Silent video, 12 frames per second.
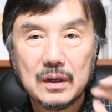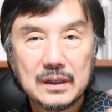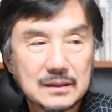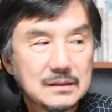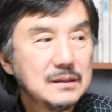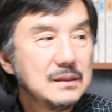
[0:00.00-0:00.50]
이,
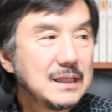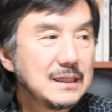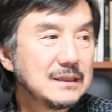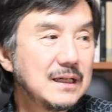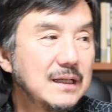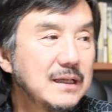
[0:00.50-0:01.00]
이
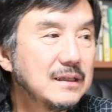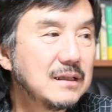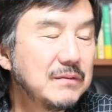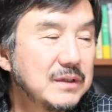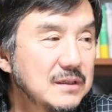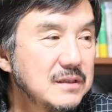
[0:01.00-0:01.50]
사진 안에 있기
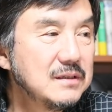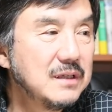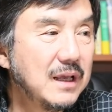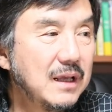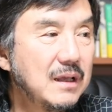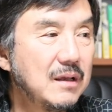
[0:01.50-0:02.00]
때문에
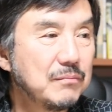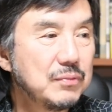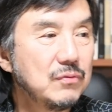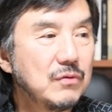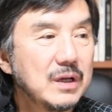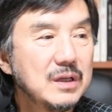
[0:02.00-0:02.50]
전체
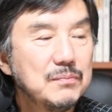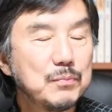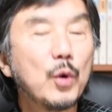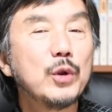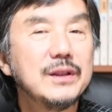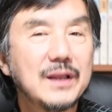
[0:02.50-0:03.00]
풍광이
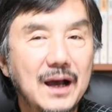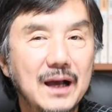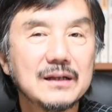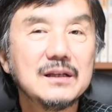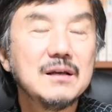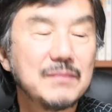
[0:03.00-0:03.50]
보인다.
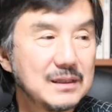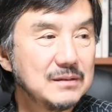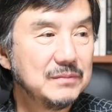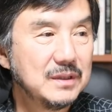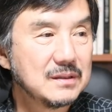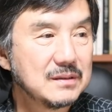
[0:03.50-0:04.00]
그렇게
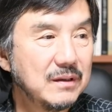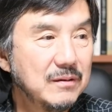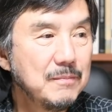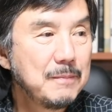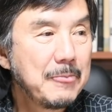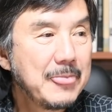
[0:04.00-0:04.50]
말씀드렸어요.
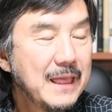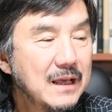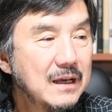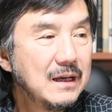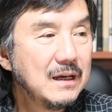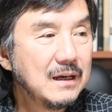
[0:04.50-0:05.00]

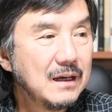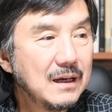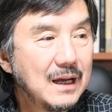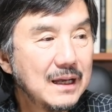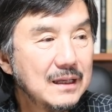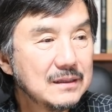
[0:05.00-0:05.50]
아,
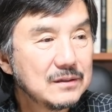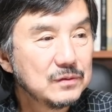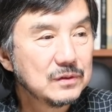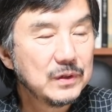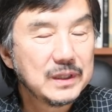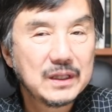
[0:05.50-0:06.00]
아이
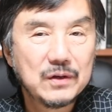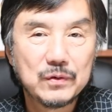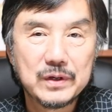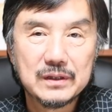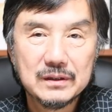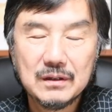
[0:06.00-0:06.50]
스쿠터에 태우고
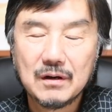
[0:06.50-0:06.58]
있는